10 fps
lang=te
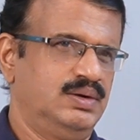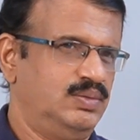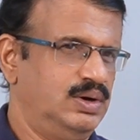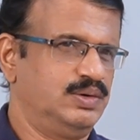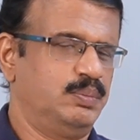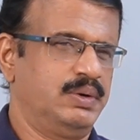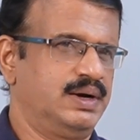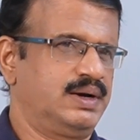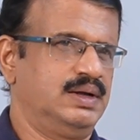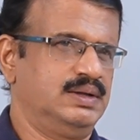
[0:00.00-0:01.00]
వాళ్ళు
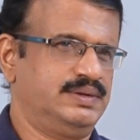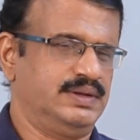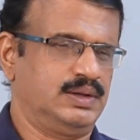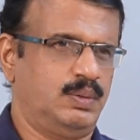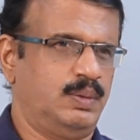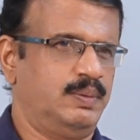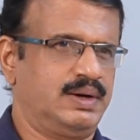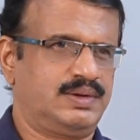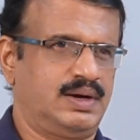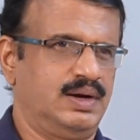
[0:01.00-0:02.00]
చెప్పినట్టుగా చంద్రబాబు అరెస్ట్